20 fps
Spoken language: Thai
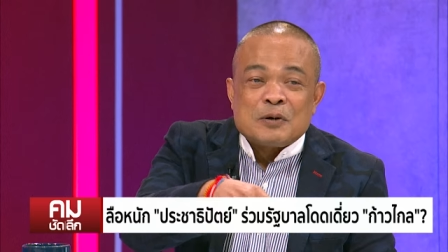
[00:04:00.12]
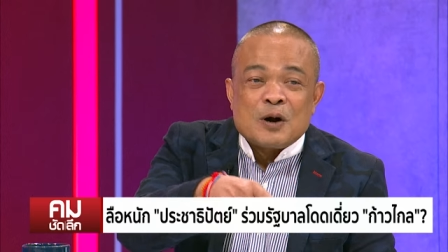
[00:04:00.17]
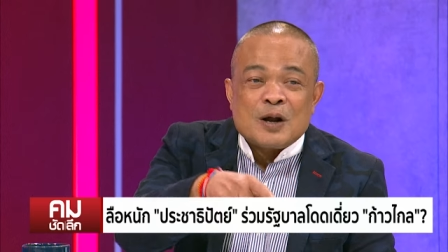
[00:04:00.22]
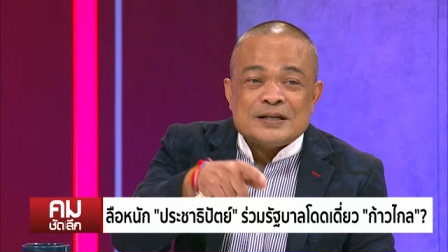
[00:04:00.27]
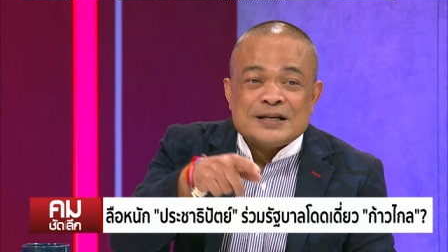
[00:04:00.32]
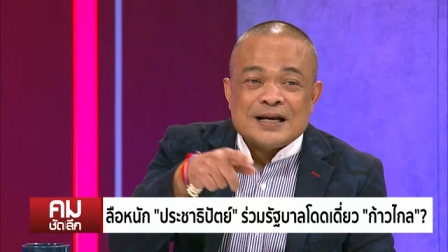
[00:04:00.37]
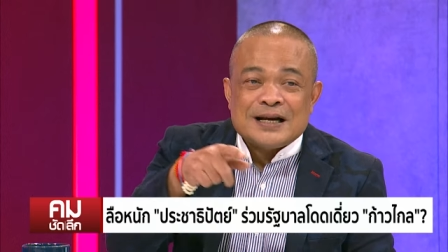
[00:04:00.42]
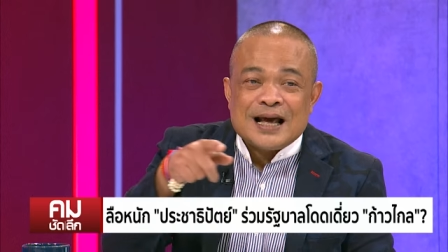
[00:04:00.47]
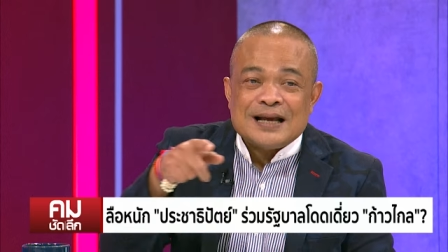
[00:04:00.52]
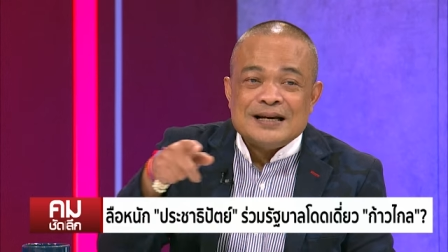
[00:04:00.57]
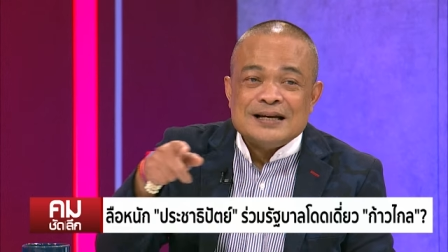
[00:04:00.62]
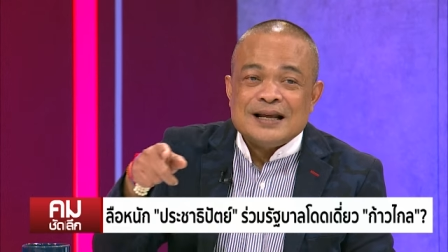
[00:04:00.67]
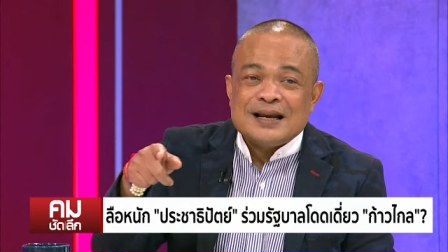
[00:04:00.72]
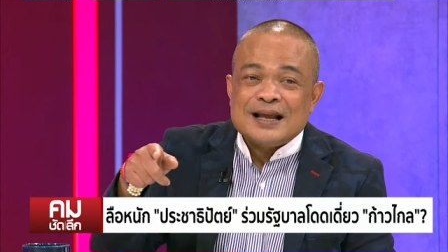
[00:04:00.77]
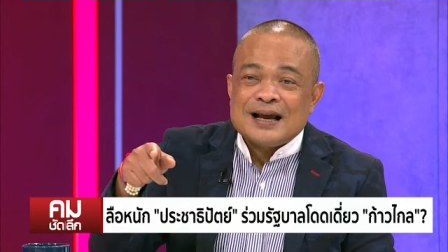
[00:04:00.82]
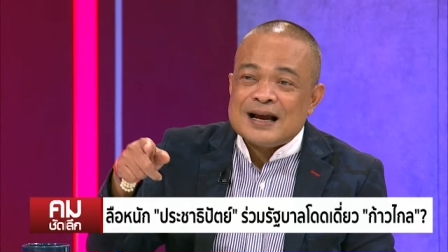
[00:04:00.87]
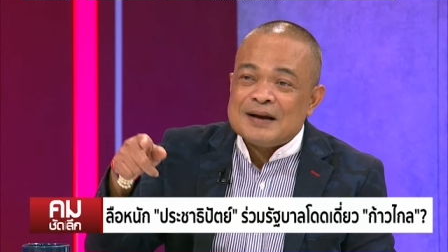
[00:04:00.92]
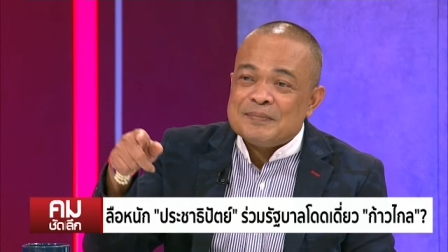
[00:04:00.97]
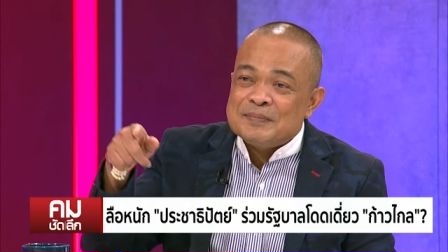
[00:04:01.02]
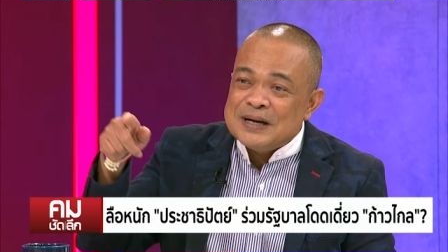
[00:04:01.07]
เพราะฉะนั้น
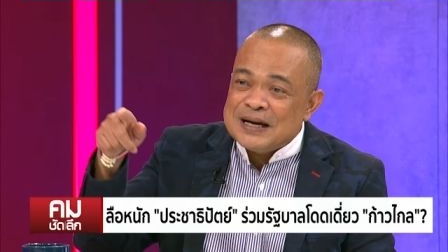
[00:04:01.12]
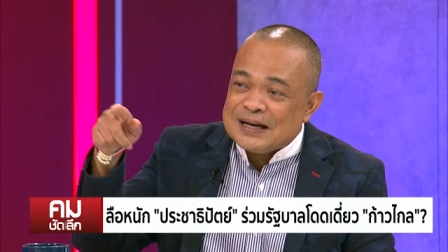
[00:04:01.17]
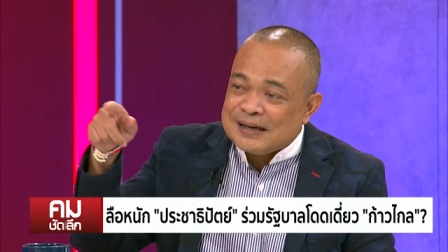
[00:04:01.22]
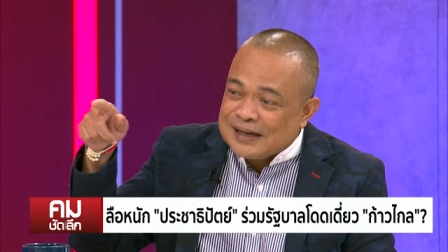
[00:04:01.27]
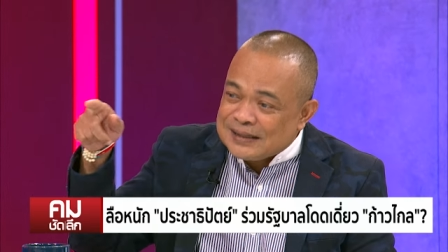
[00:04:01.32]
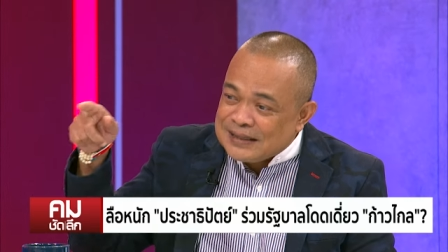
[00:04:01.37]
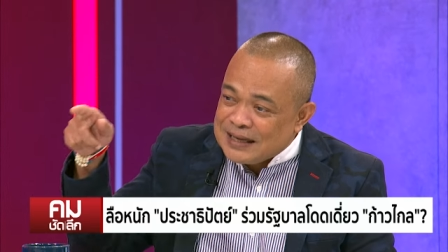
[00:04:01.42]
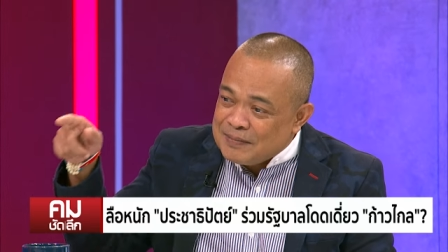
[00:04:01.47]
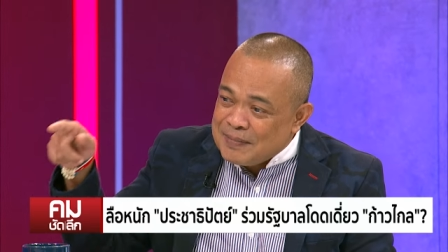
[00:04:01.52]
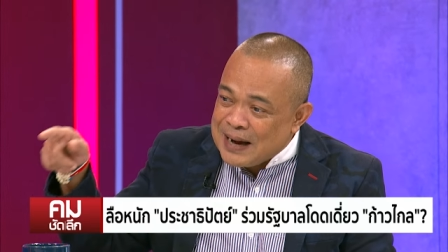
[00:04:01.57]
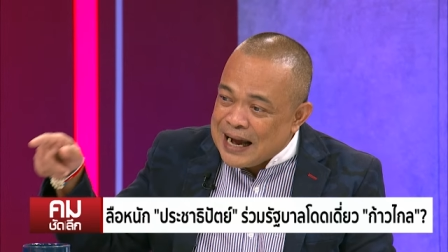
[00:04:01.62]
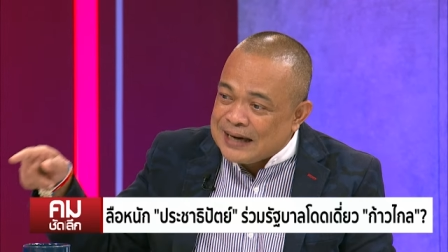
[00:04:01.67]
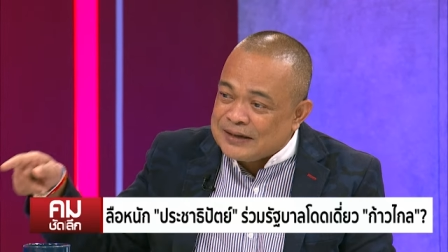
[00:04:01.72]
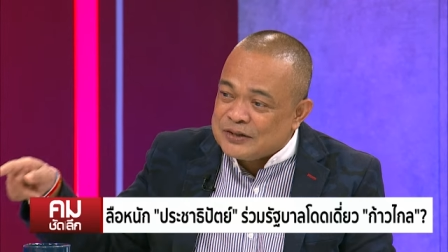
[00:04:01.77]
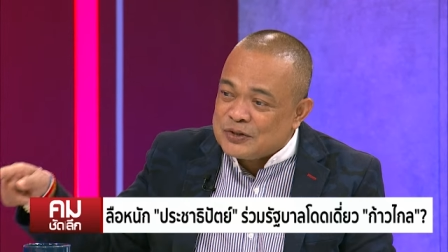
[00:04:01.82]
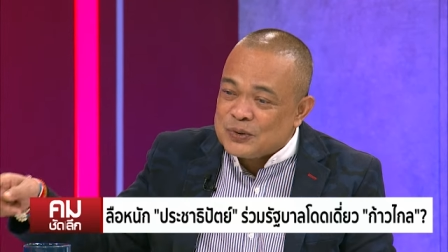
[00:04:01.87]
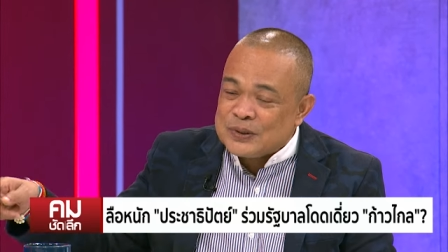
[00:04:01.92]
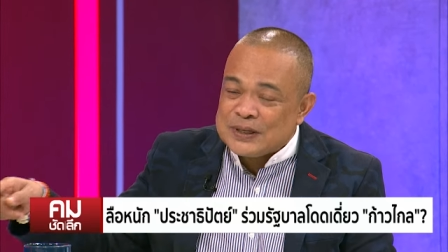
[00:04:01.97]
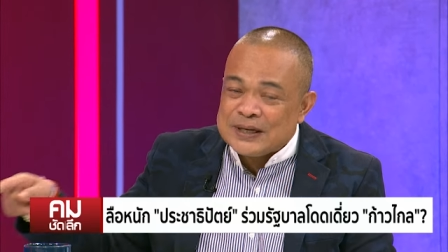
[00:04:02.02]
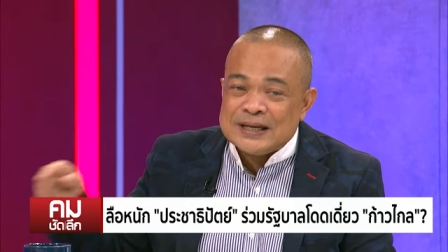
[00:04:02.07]
เนี่ยนะครับเมื่อรัฐบา
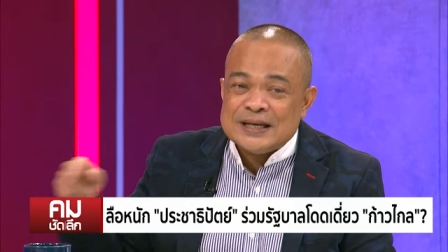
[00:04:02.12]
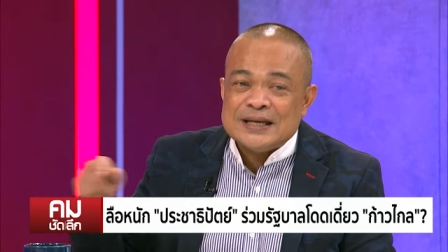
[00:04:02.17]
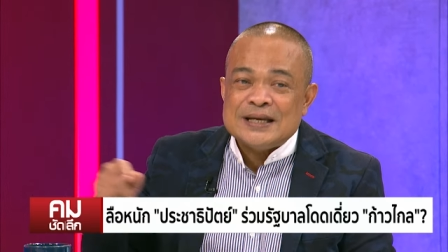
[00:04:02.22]
ลชุด